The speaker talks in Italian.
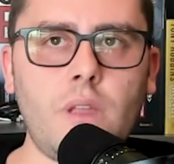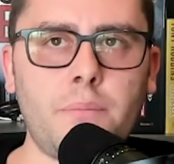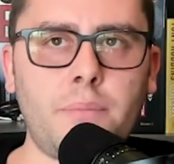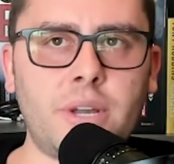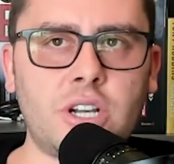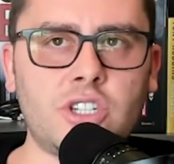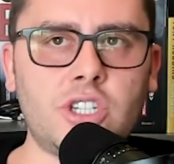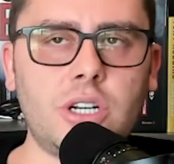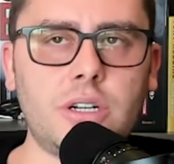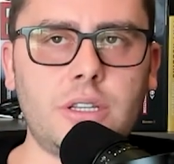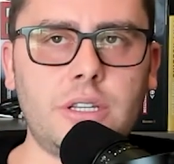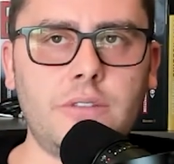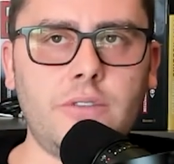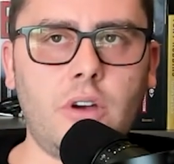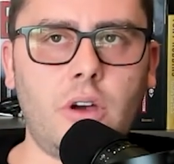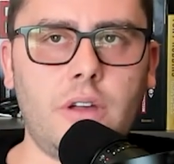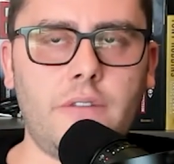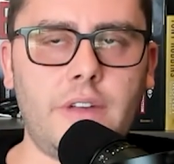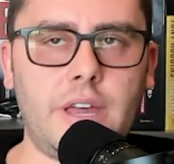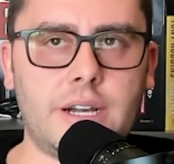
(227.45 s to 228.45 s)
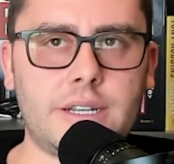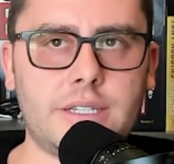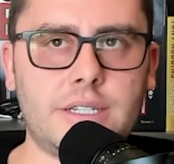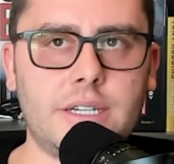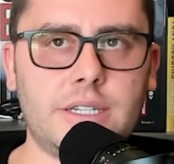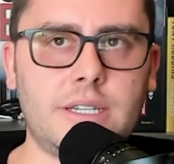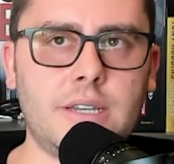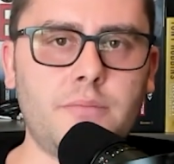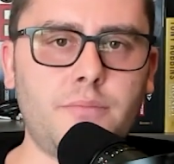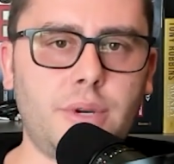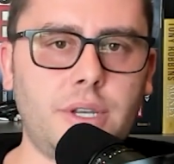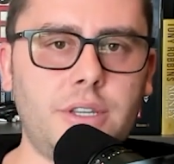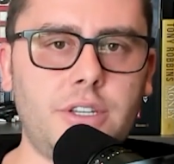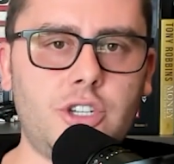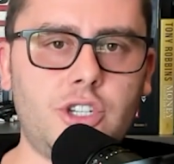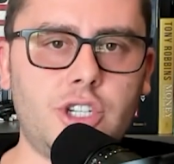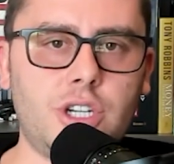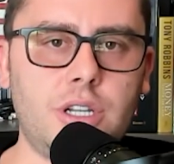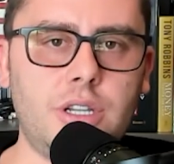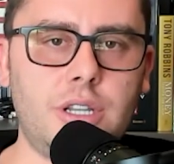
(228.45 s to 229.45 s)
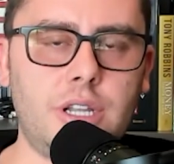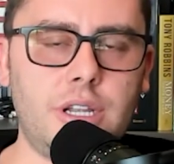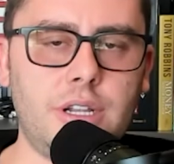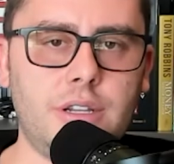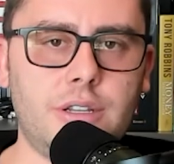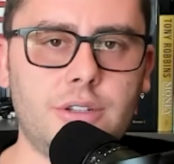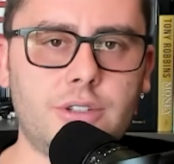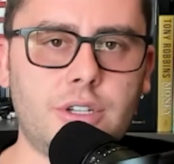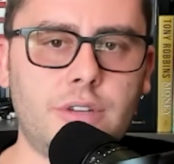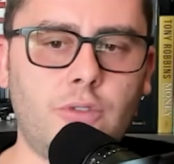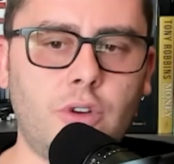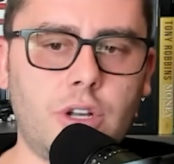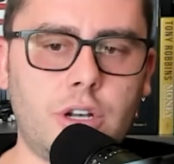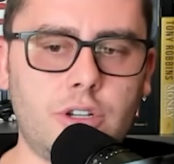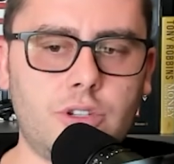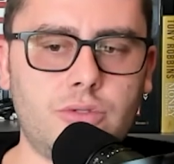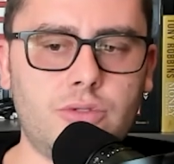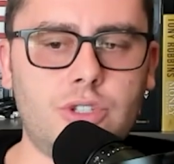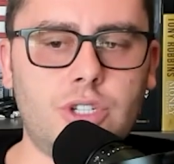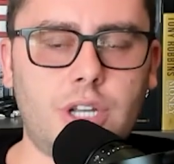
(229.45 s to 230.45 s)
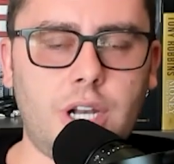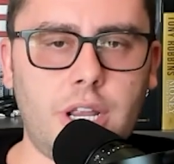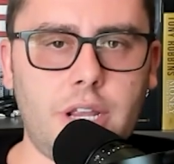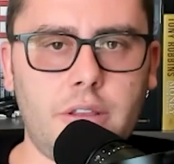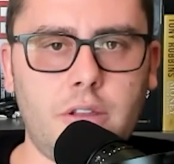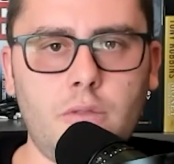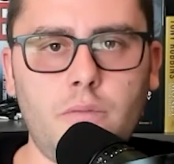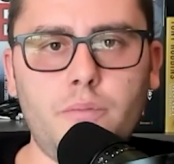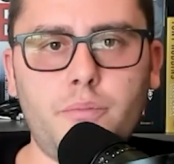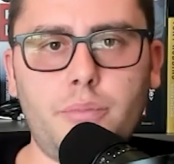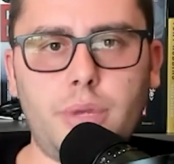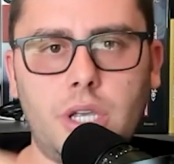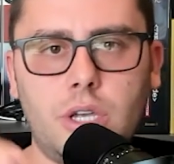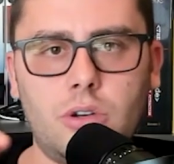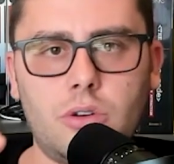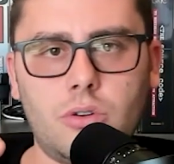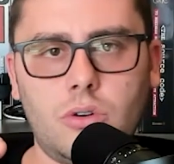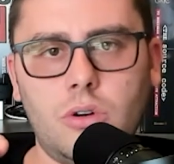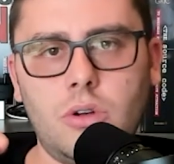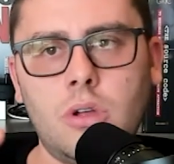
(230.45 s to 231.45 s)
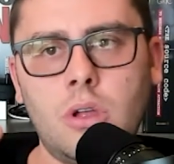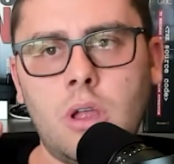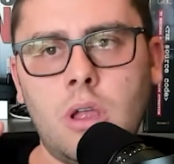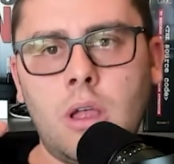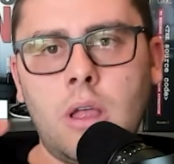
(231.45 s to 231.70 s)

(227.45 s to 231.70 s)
per certi versi è sempre discendente, cioè voi raggiungerete un picco